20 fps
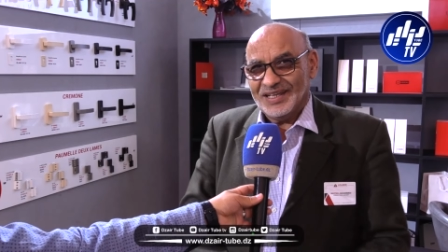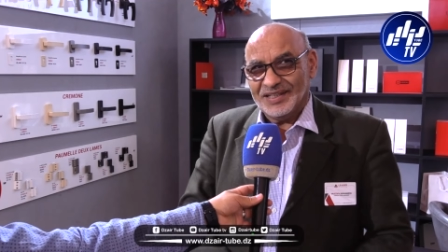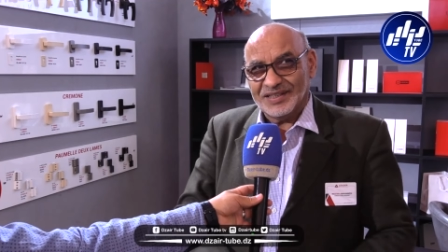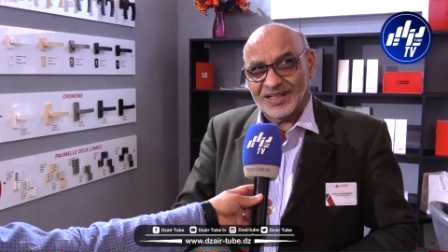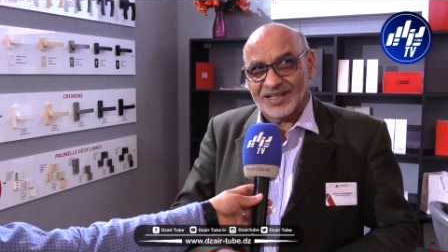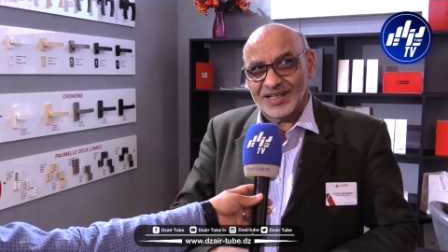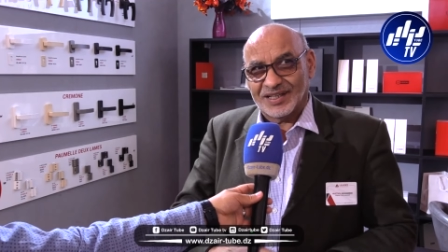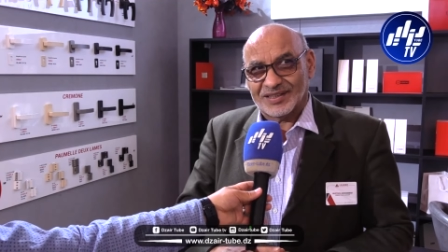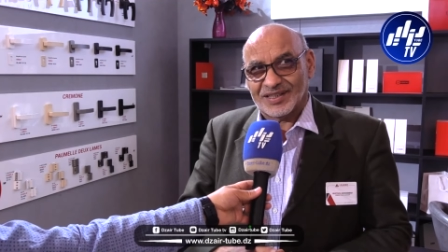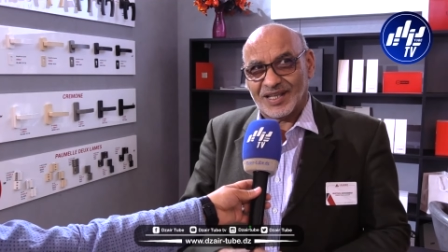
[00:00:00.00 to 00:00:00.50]

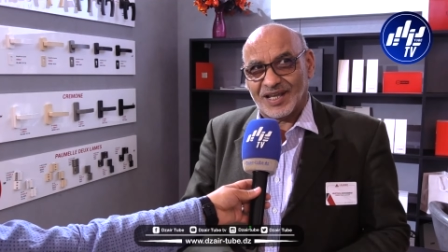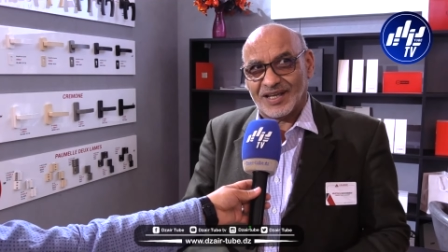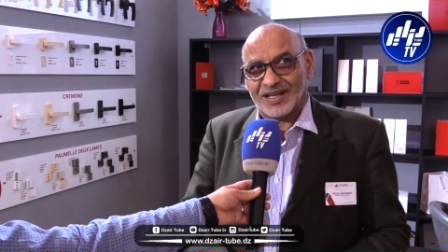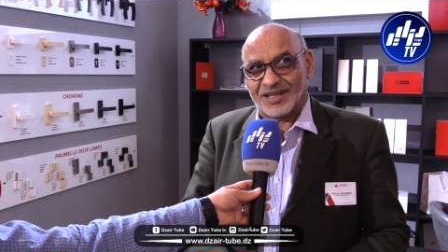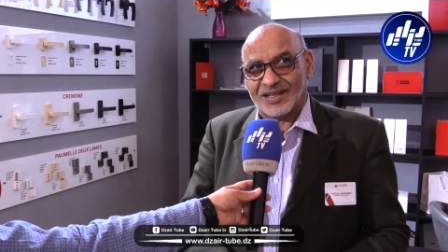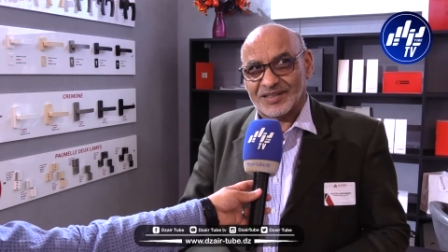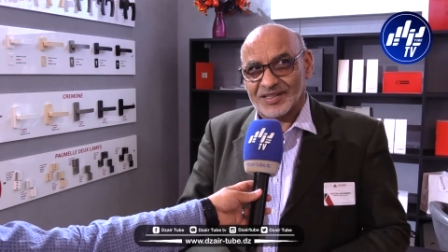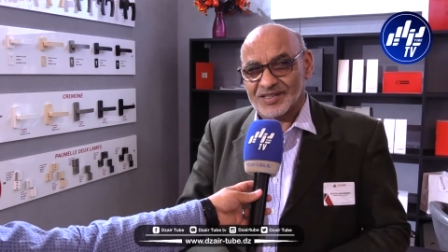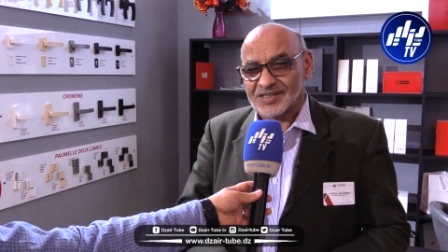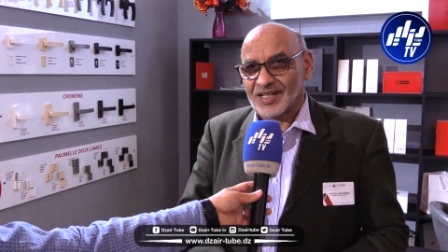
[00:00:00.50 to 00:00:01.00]
يعني
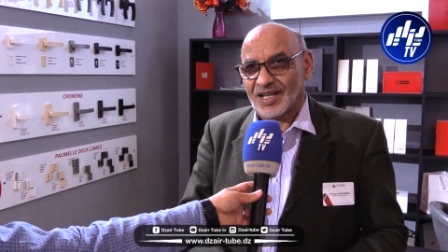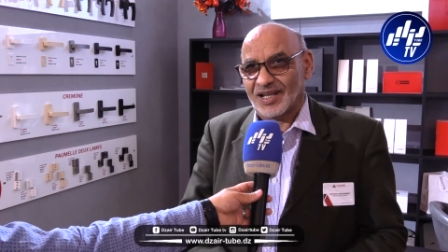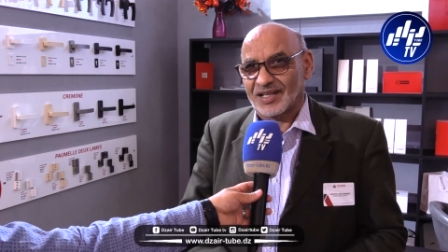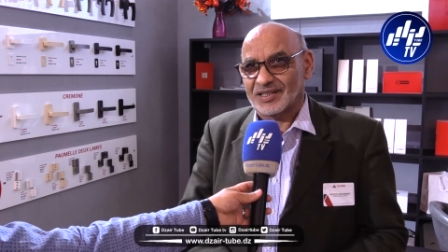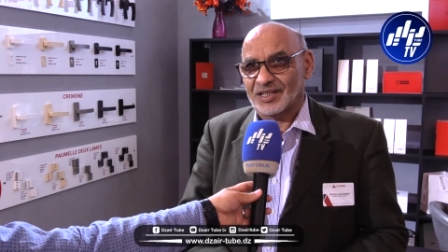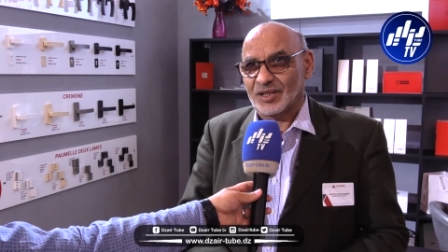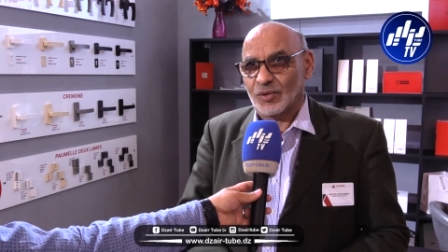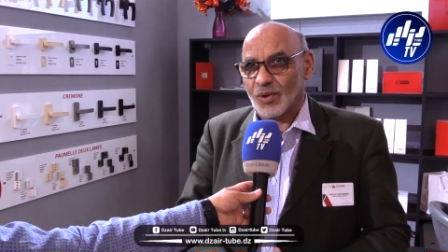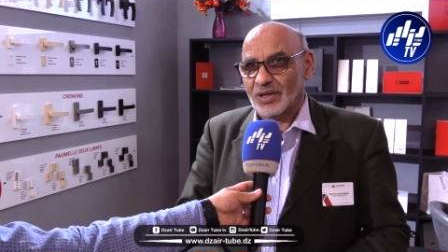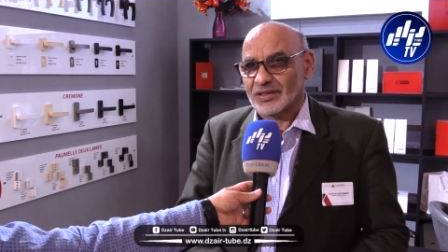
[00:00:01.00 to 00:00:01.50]
قطاع
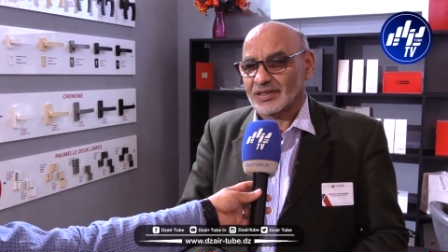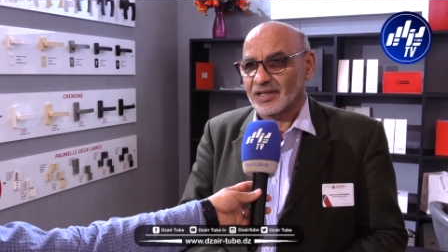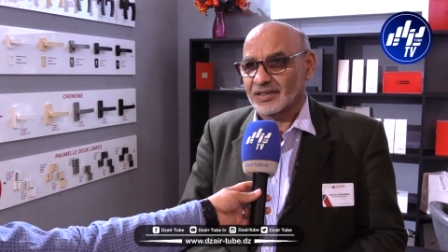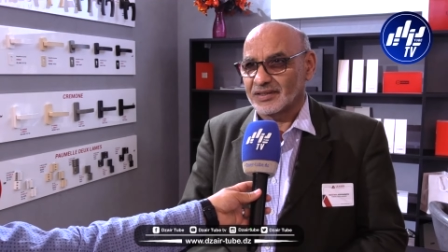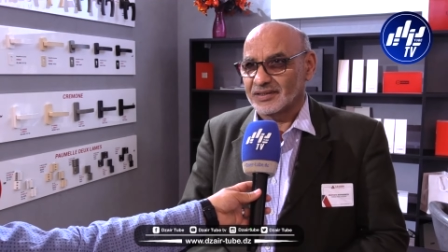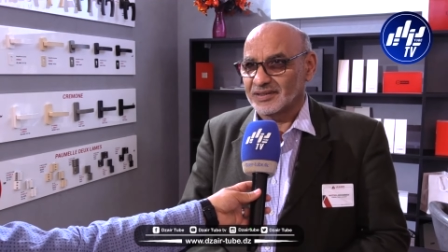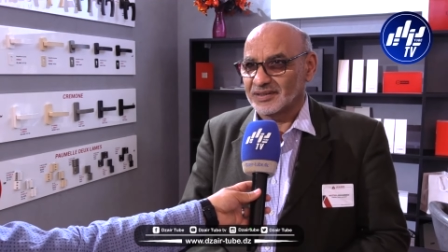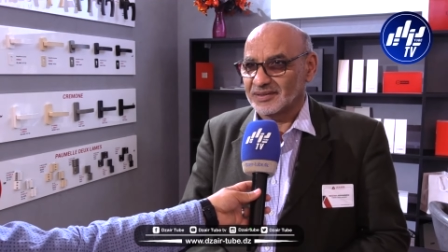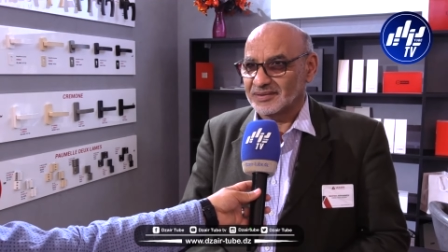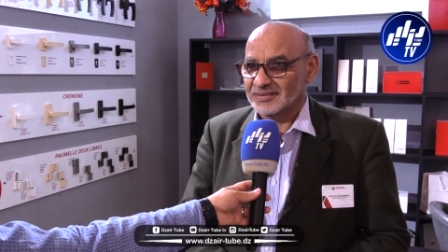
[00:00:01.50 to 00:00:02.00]
اقتصادي
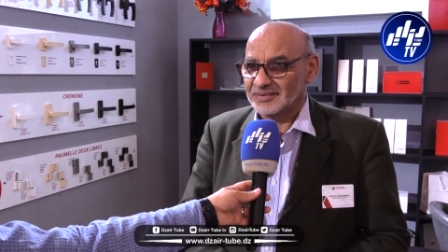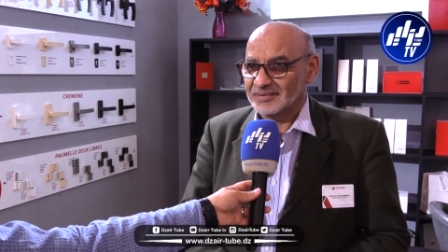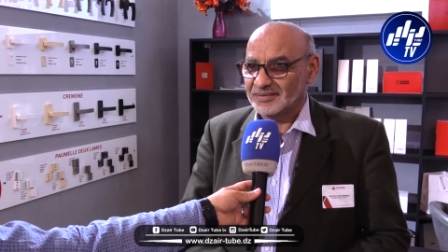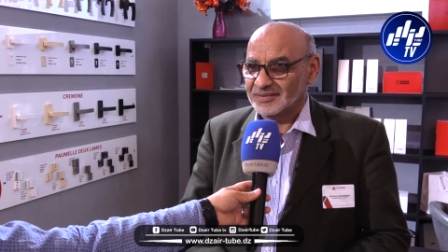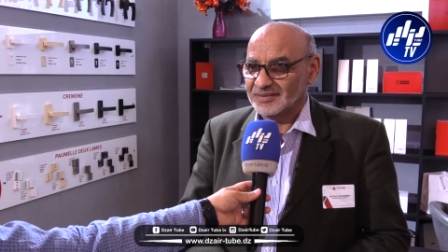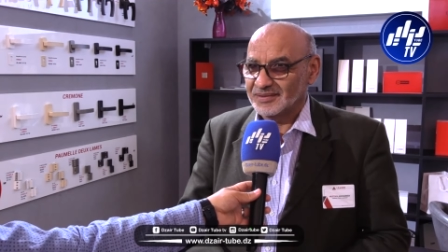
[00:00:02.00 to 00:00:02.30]
وطني